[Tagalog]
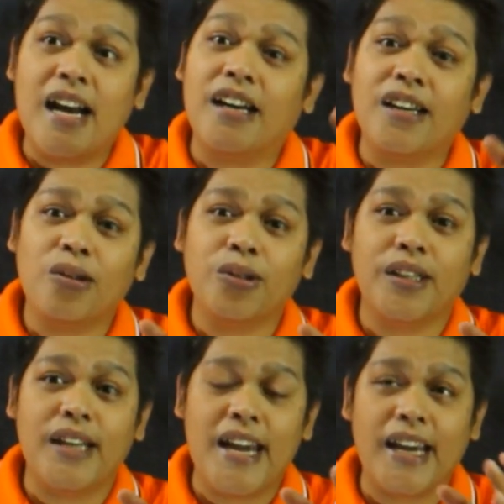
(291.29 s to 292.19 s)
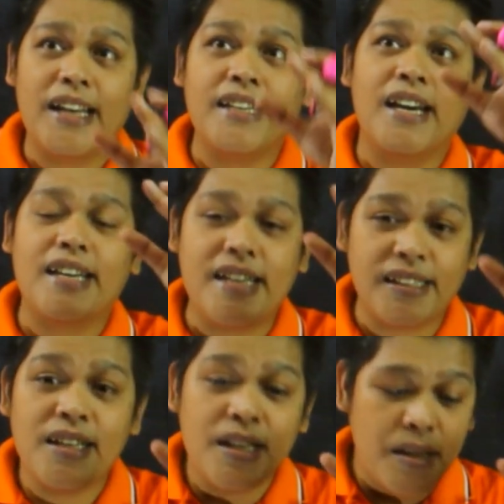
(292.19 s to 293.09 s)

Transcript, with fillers: Ang included angle niya is